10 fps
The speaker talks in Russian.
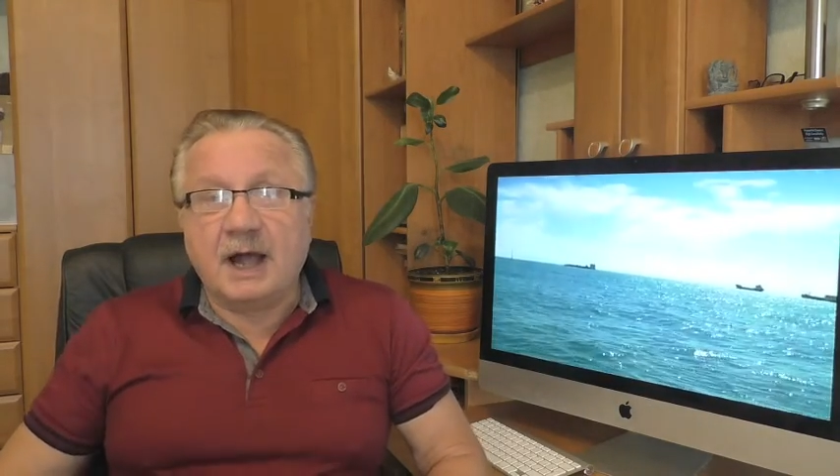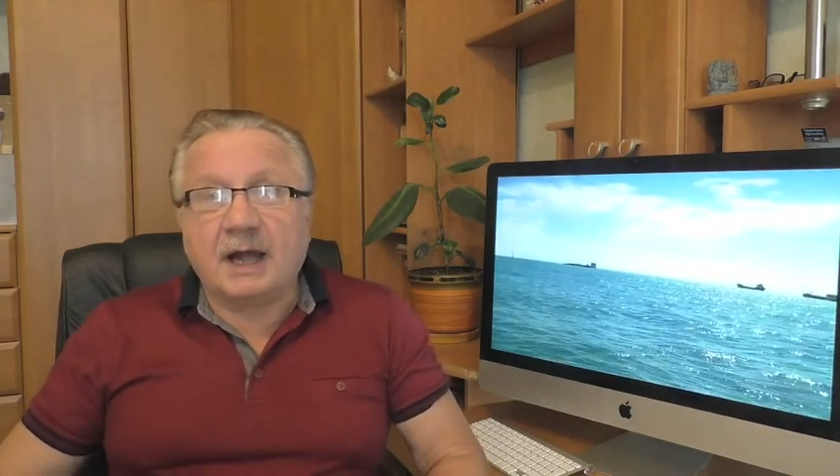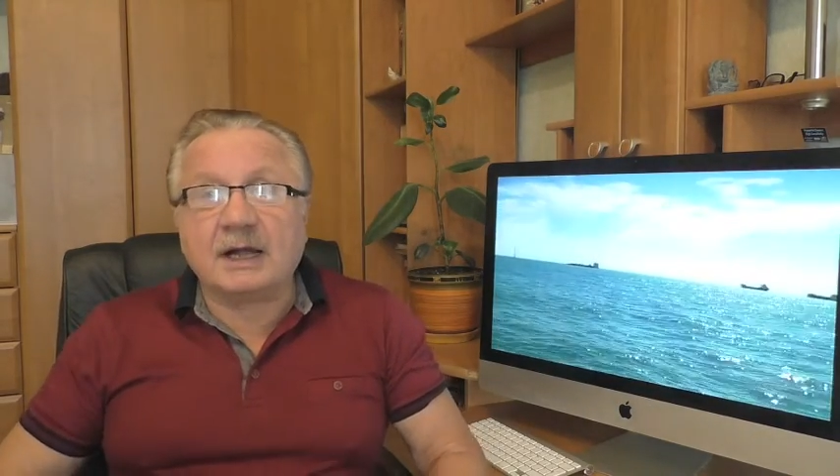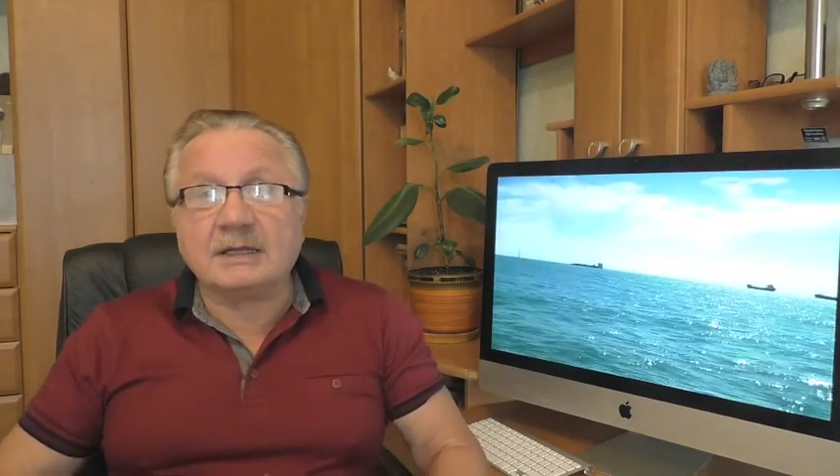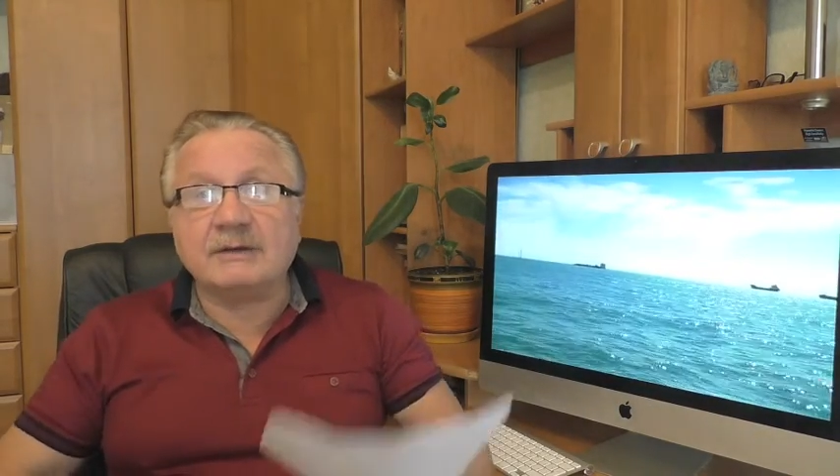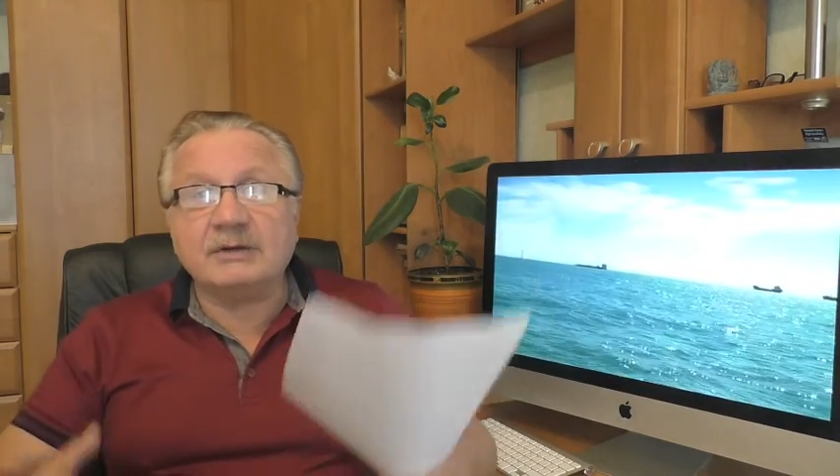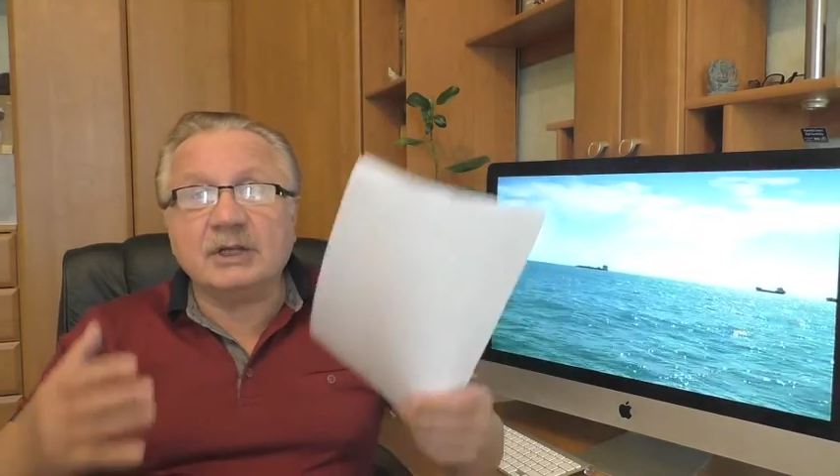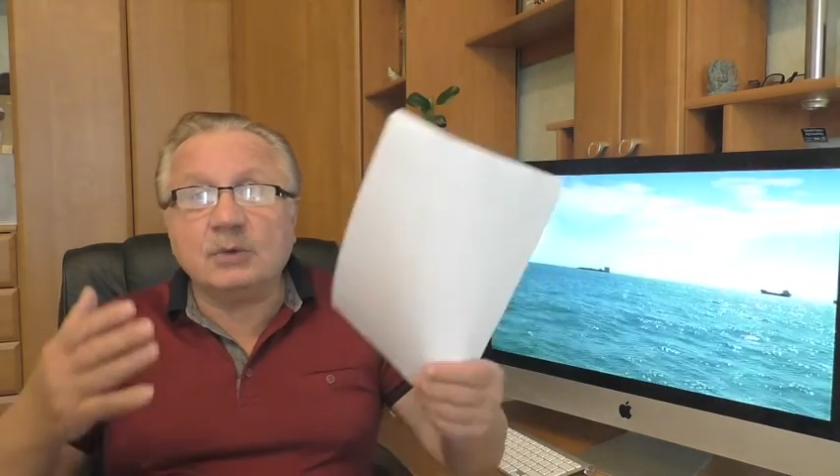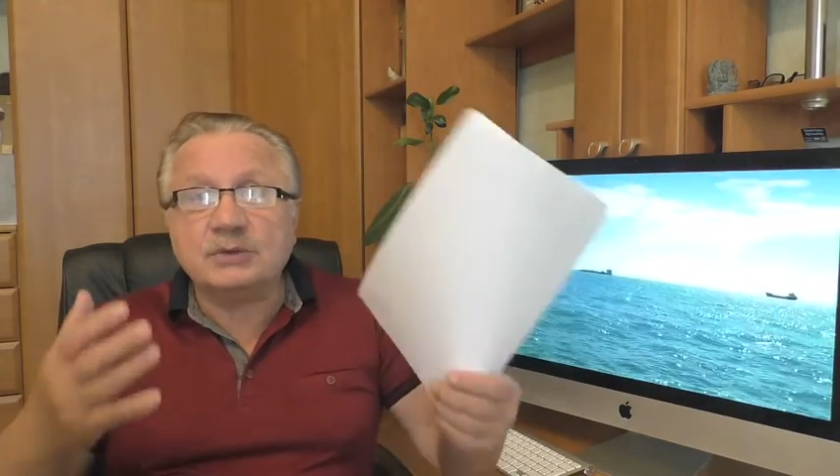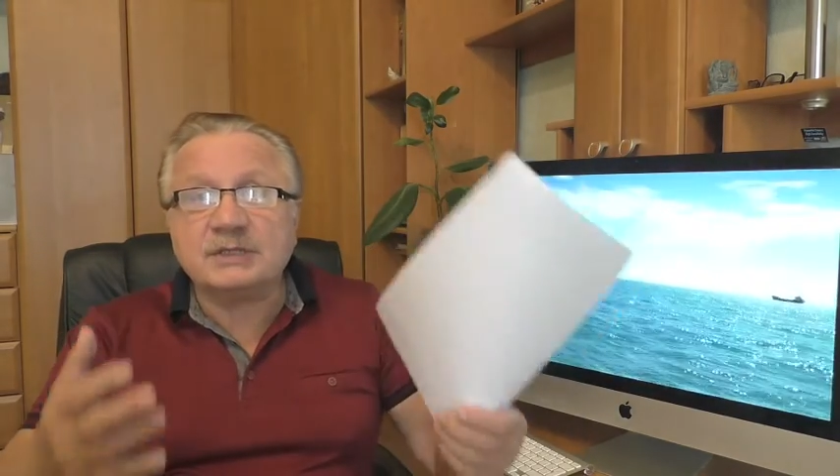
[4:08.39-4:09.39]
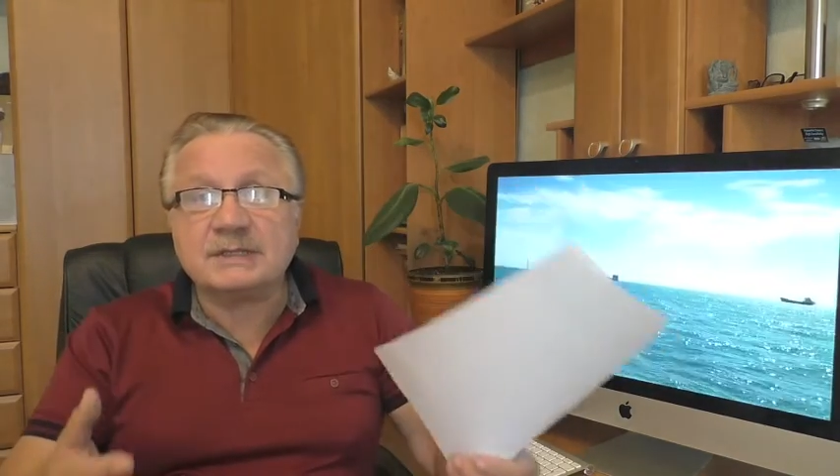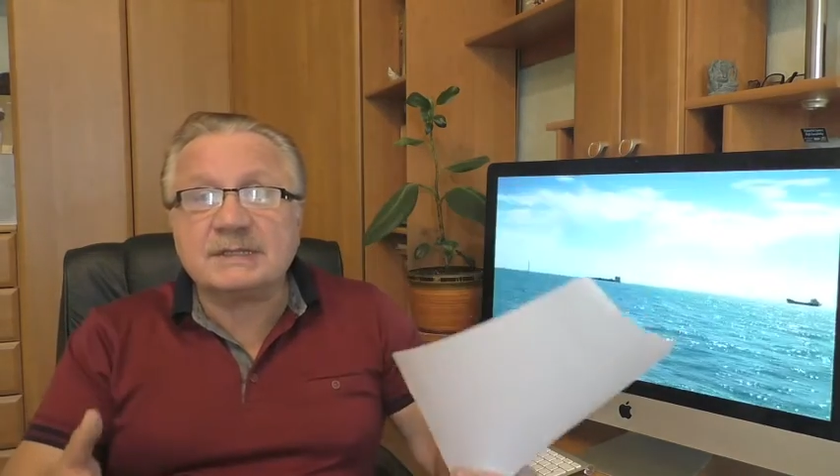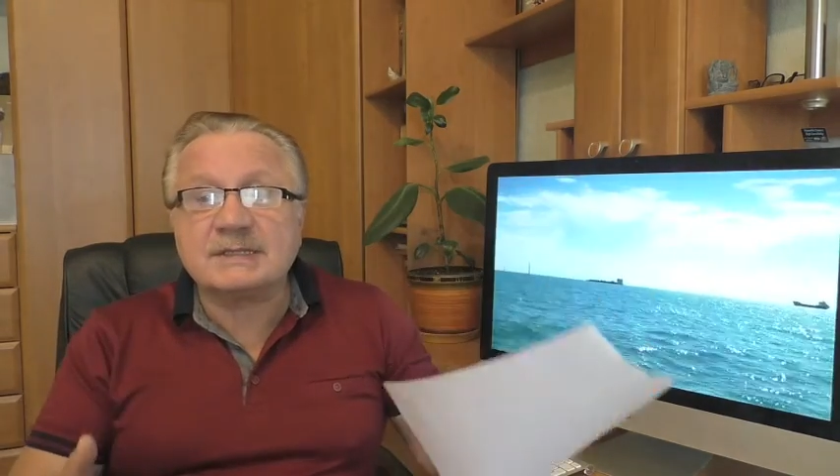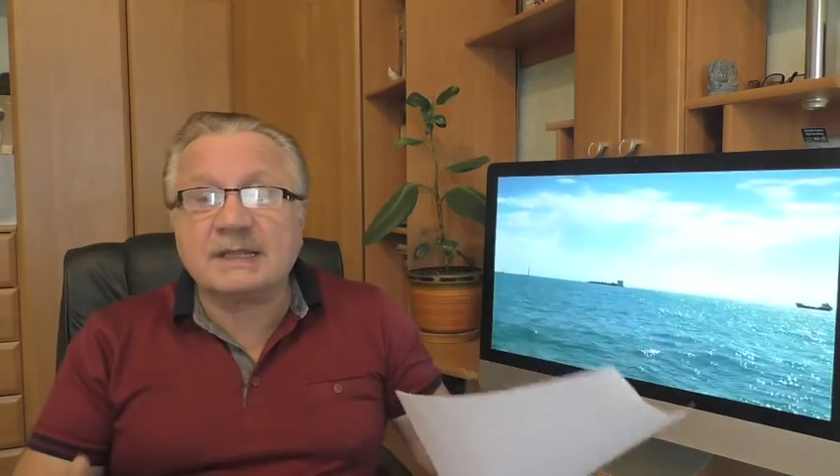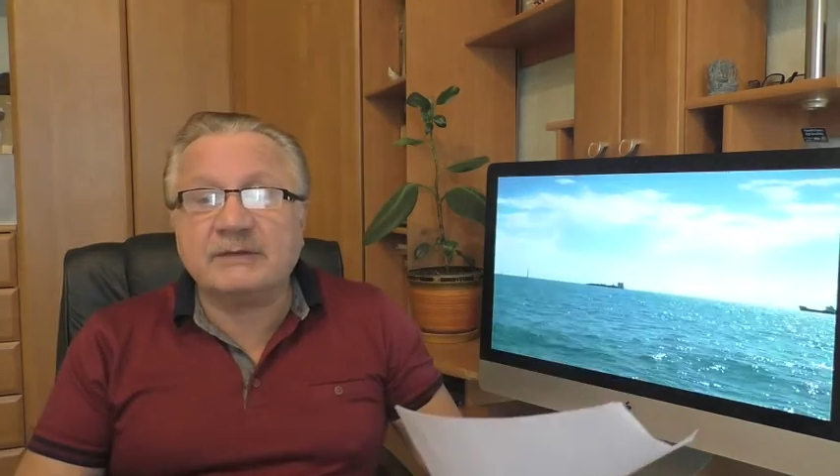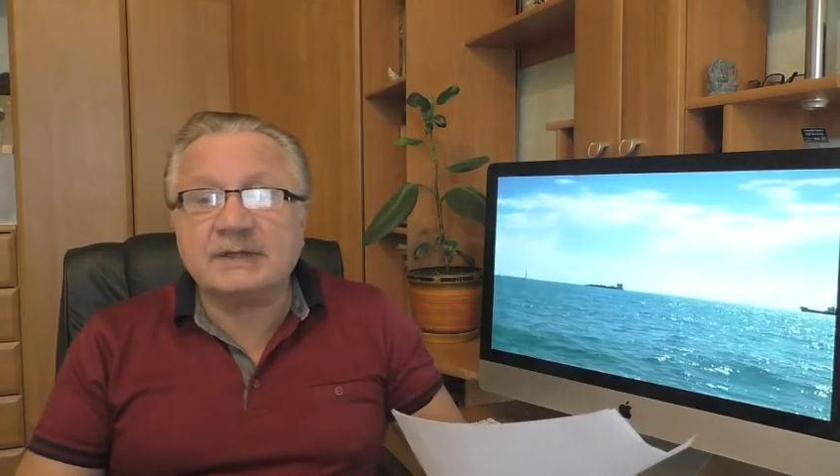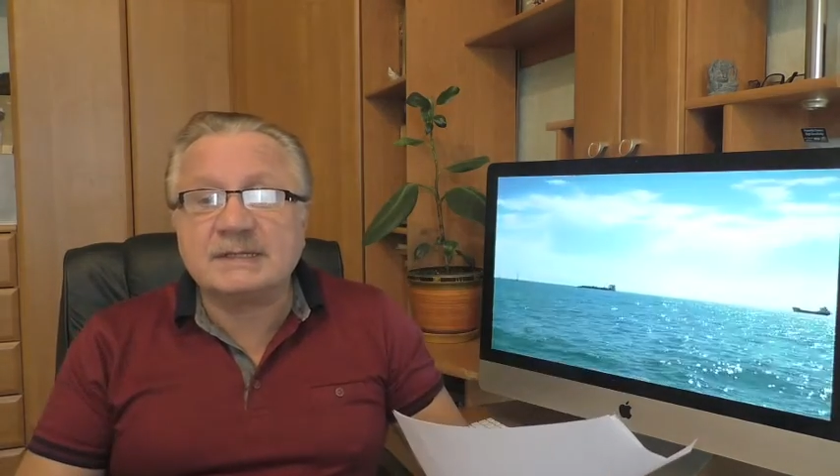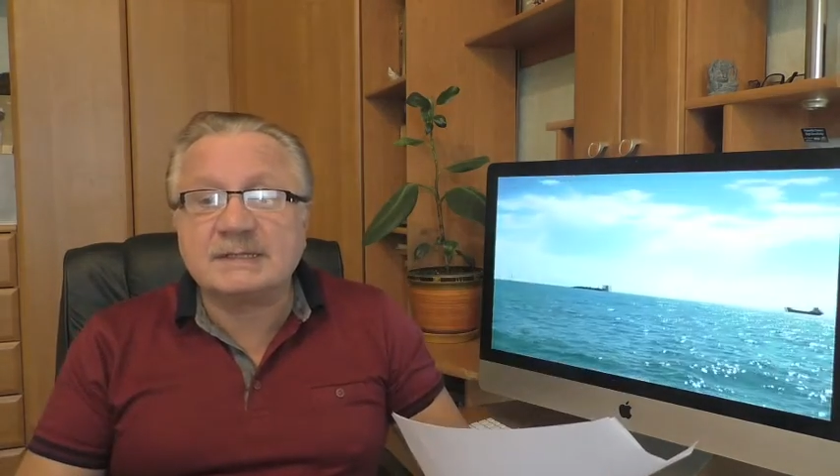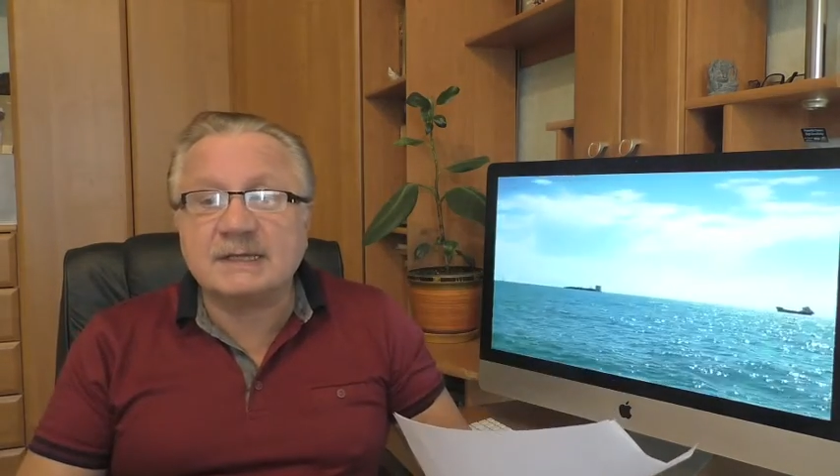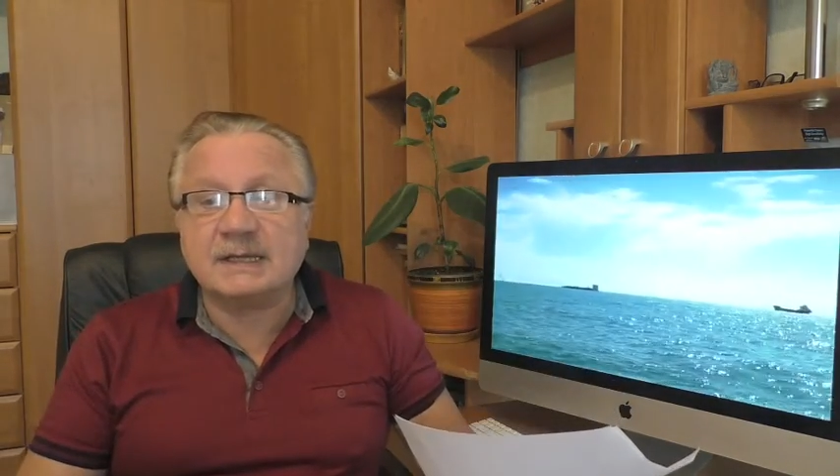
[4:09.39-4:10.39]
А когда вы научитесь ставить
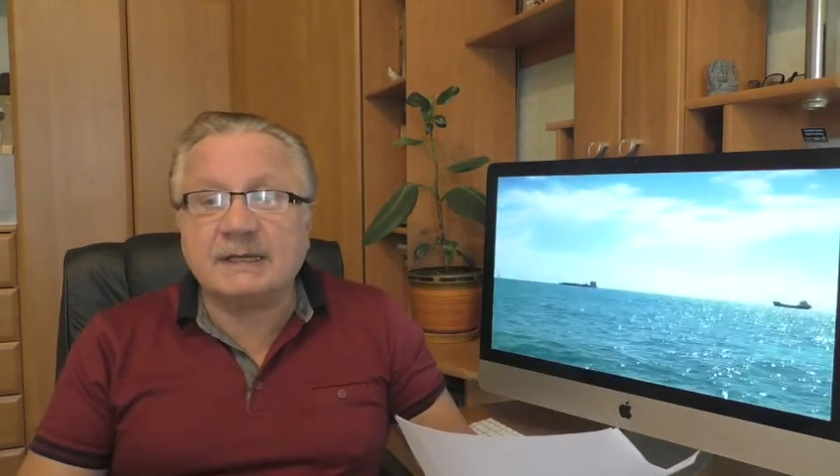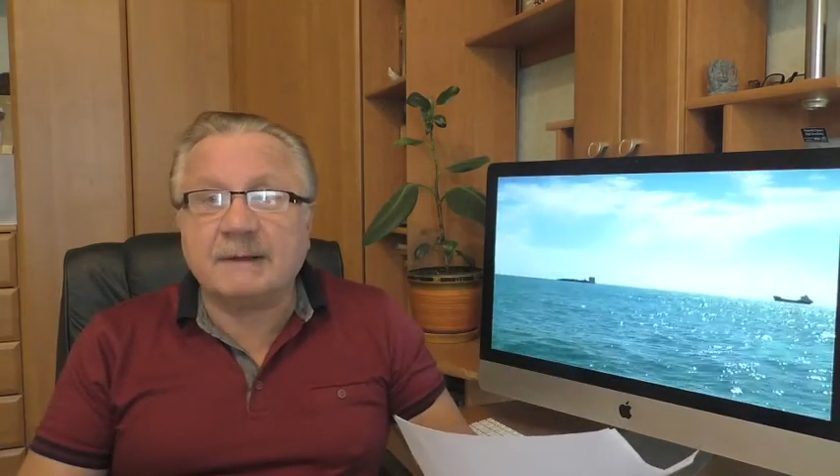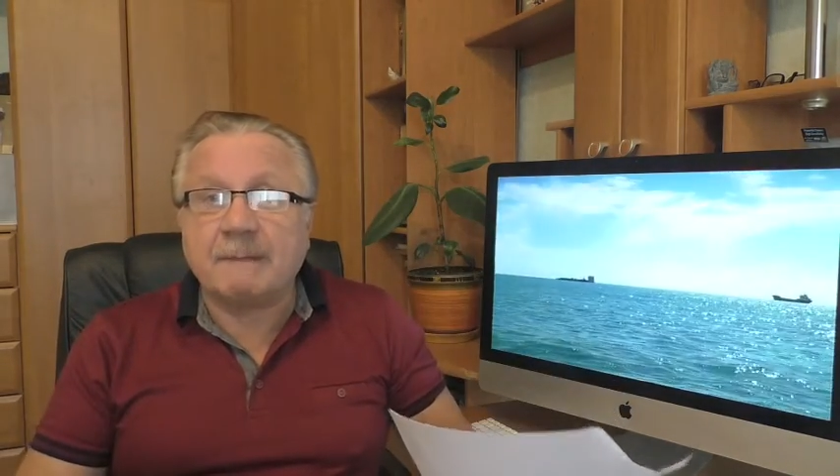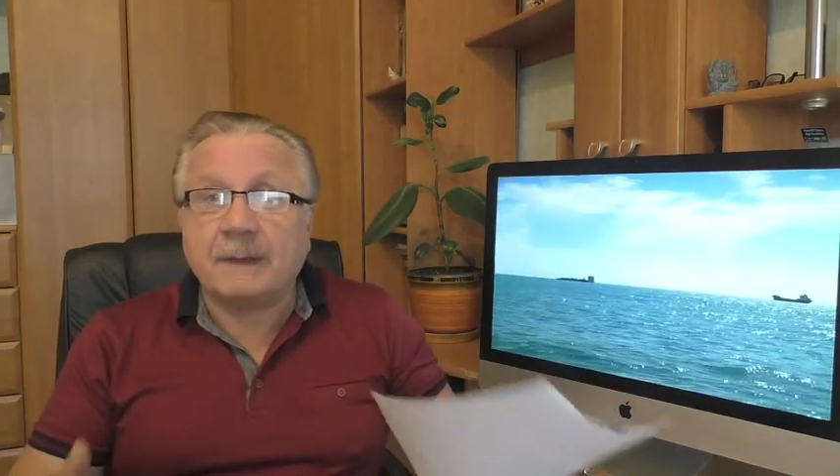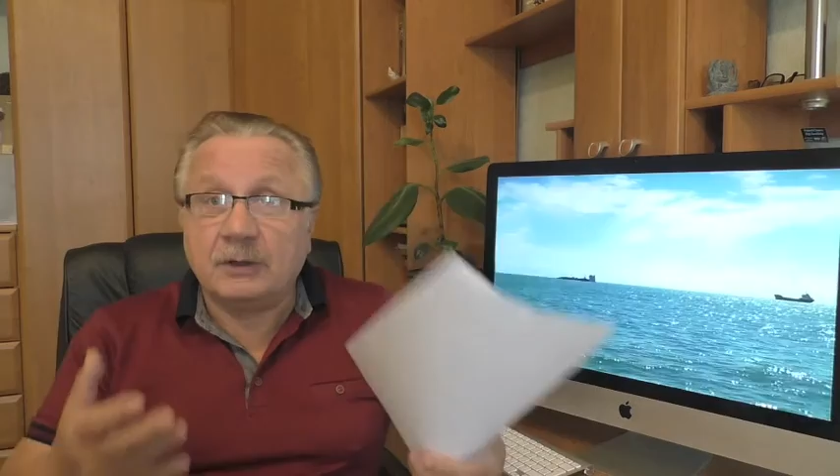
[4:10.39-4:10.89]
цели,